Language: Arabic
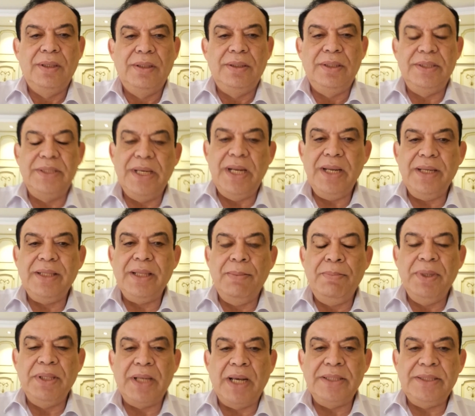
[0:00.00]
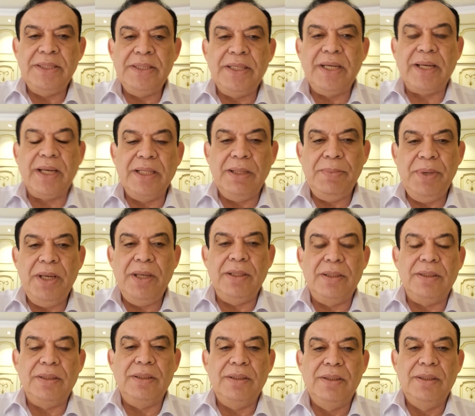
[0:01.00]
لذلك تم تعزيز
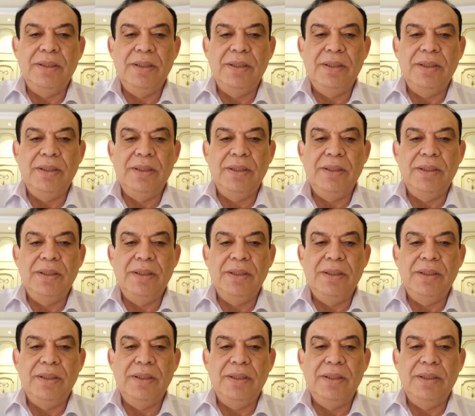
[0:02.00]
الخدمات